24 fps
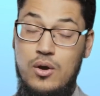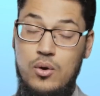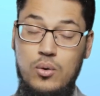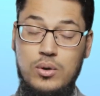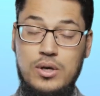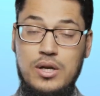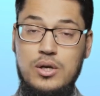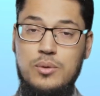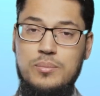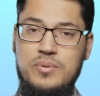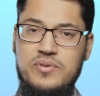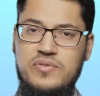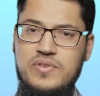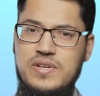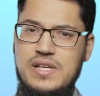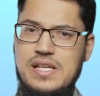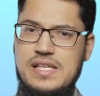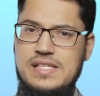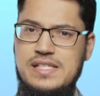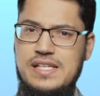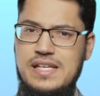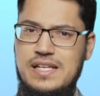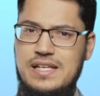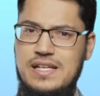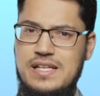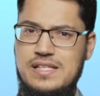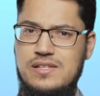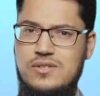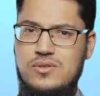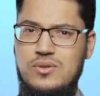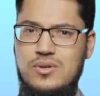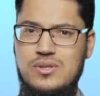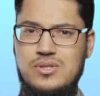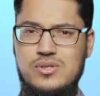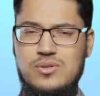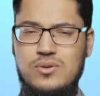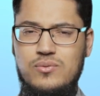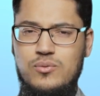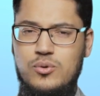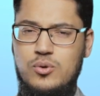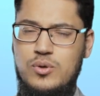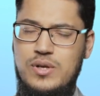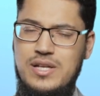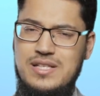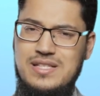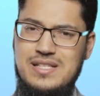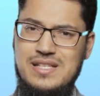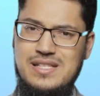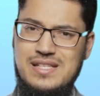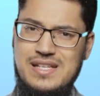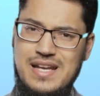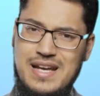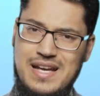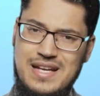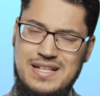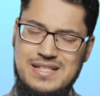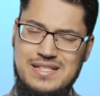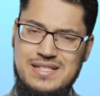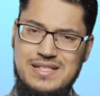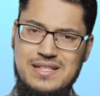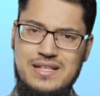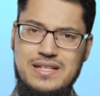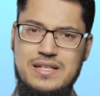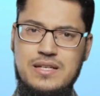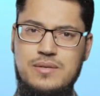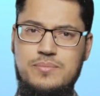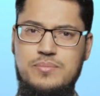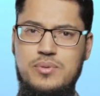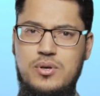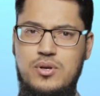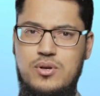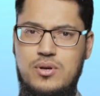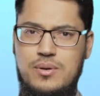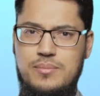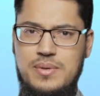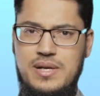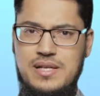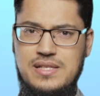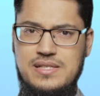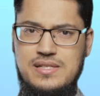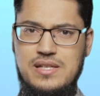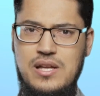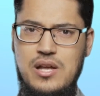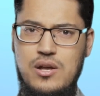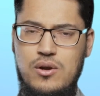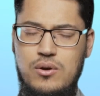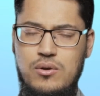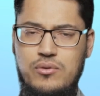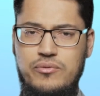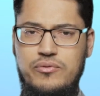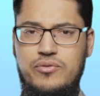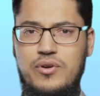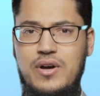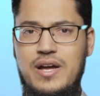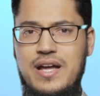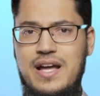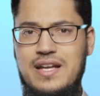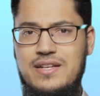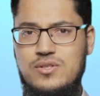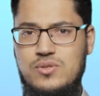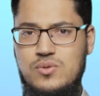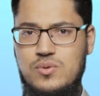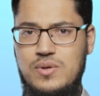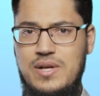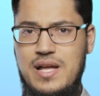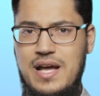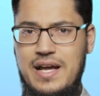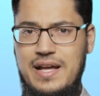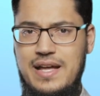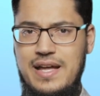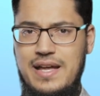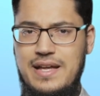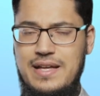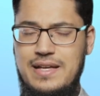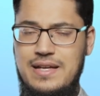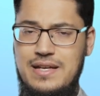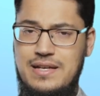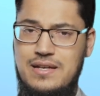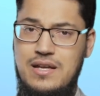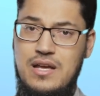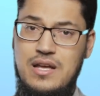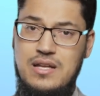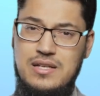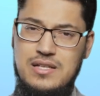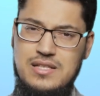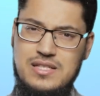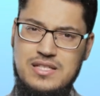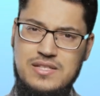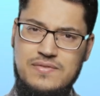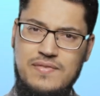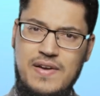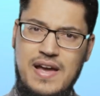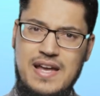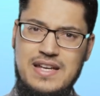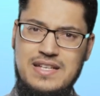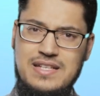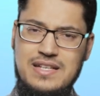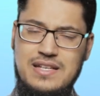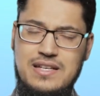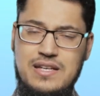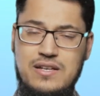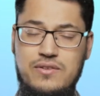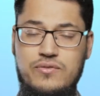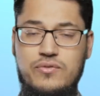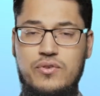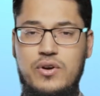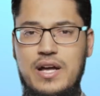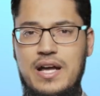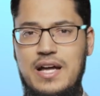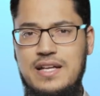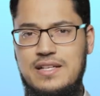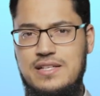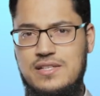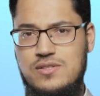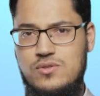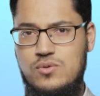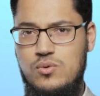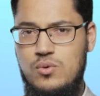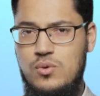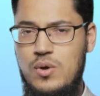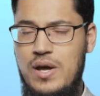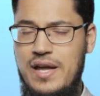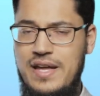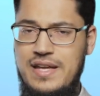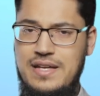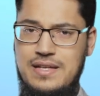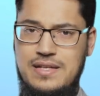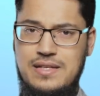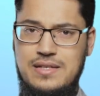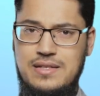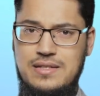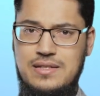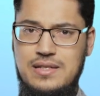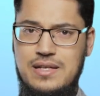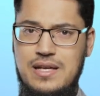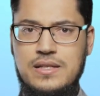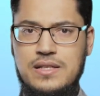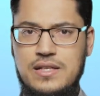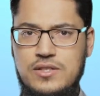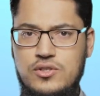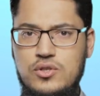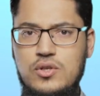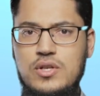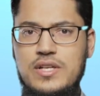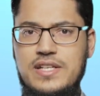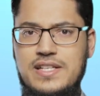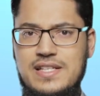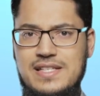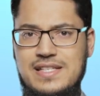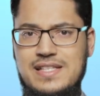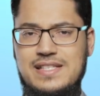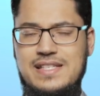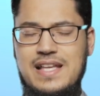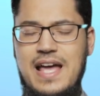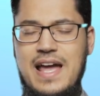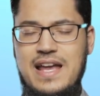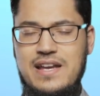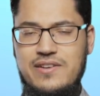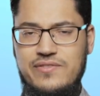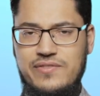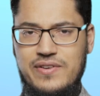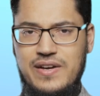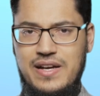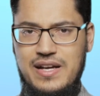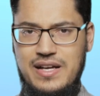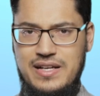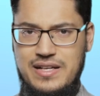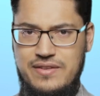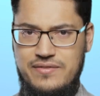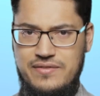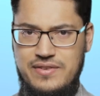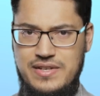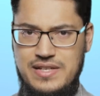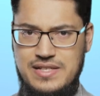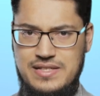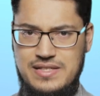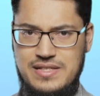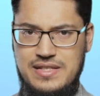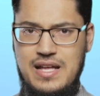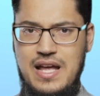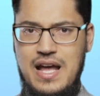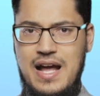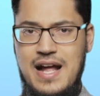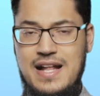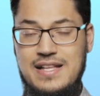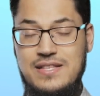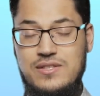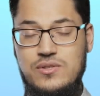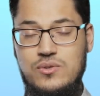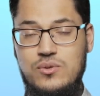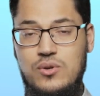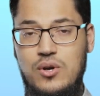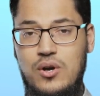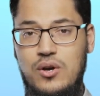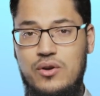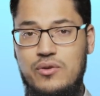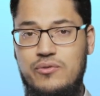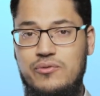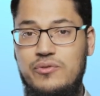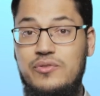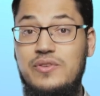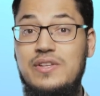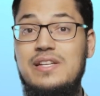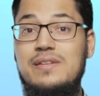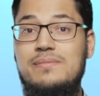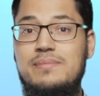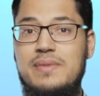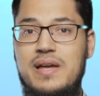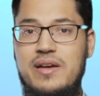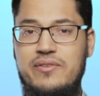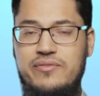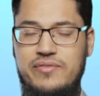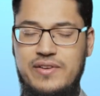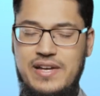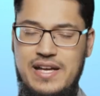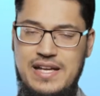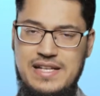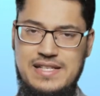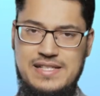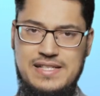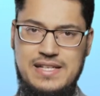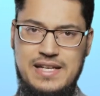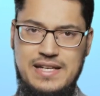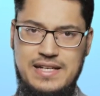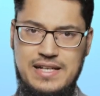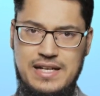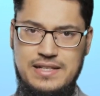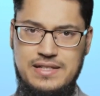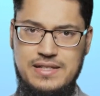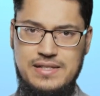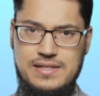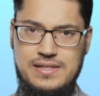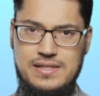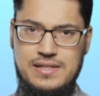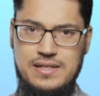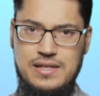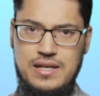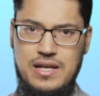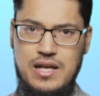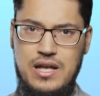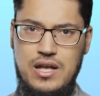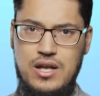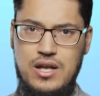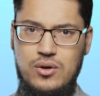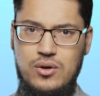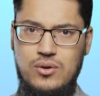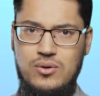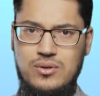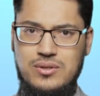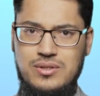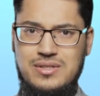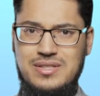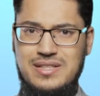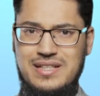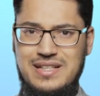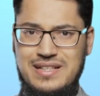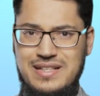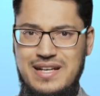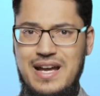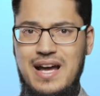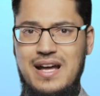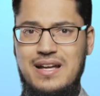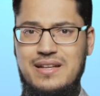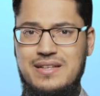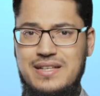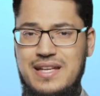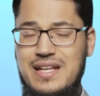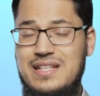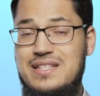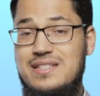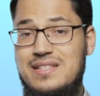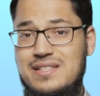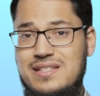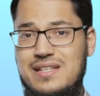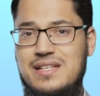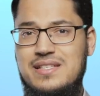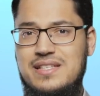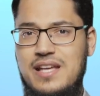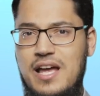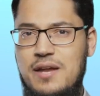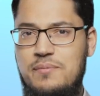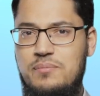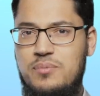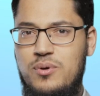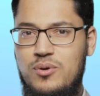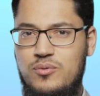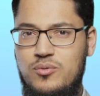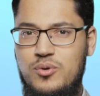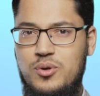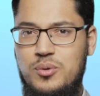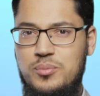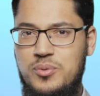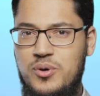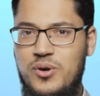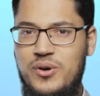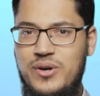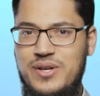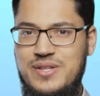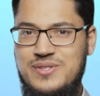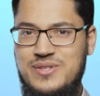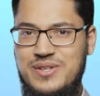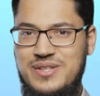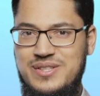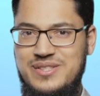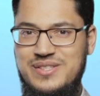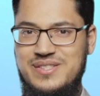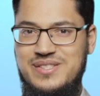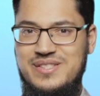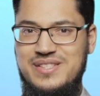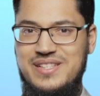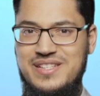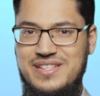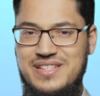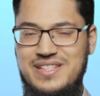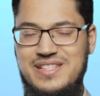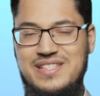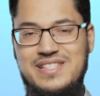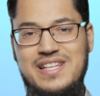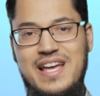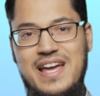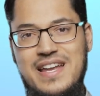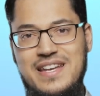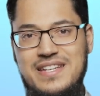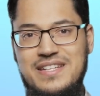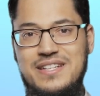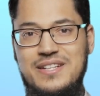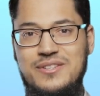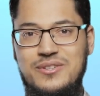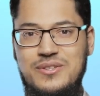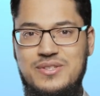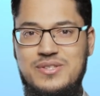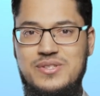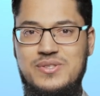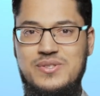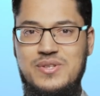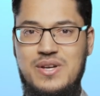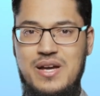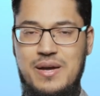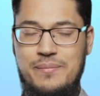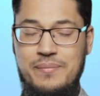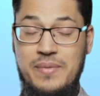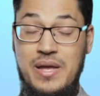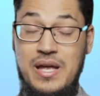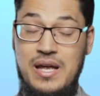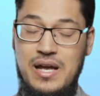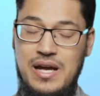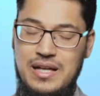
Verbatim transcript: Oder du befindest dich in der Situation, wo du jetzt das erste Kind bekommen hast und vorher hattest du gar kein Kind. Das zweite Kind, vorher hattest du nur ein Kind. Natürlich ist es einfacher gewesen, als du noch viel mehr Freizeit hattest. Und ja, jetzt ist der Zeitpunkt, wo du bereuen solltest, die Zeit nicht genutzt zu haben.